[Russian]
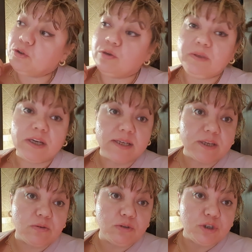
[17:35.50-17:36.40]
дом никак
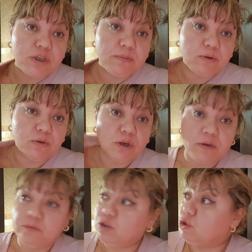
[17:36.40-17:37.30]
закончить не могу.
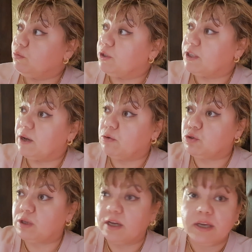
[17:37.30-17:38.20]
Вы что думаете, я вот
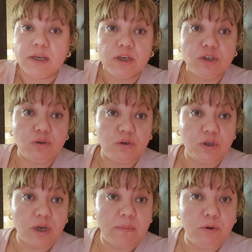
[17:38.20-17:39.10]
сюда еще
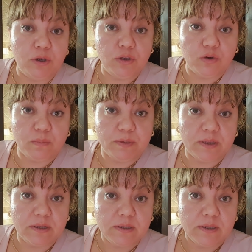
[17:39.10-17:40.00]
обои не купила?